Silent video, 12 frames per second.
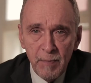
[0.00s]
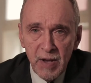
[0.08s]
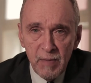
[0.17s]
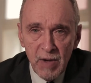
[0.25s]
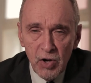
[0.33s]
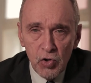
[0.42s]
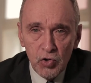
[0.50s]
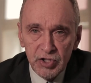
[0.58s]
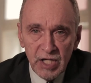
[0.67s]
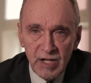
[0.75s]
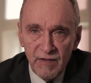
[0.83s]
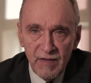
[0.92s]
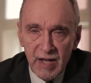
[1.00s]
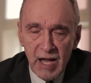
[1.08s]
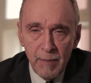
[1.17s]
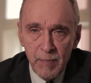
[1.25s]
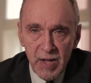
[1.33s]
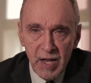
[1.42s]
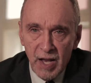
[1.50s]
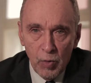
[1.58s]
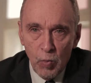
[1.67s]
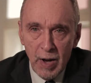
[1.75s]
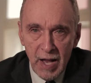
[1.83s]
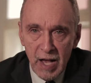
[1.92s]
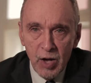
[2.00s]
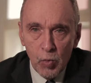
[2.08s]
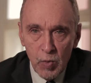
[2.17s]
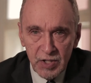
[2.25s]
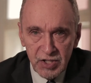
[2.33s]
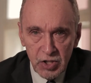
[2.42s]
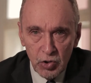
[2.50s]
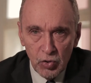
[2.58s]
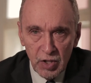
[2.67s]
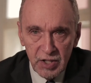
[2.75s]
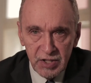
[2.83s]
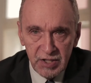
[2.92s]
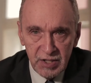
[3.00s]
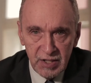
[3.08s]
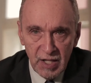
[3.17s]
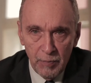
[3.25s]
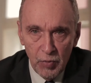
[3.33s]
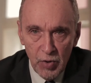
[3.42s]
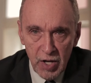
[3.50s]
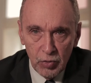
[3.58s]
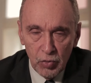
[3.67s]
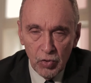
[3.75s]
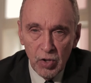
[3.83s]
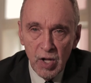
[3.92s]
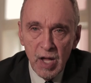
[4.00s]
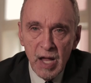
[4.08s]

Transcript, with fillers: prima cosa deve capire qual è il quesito che gli si sta ponendo.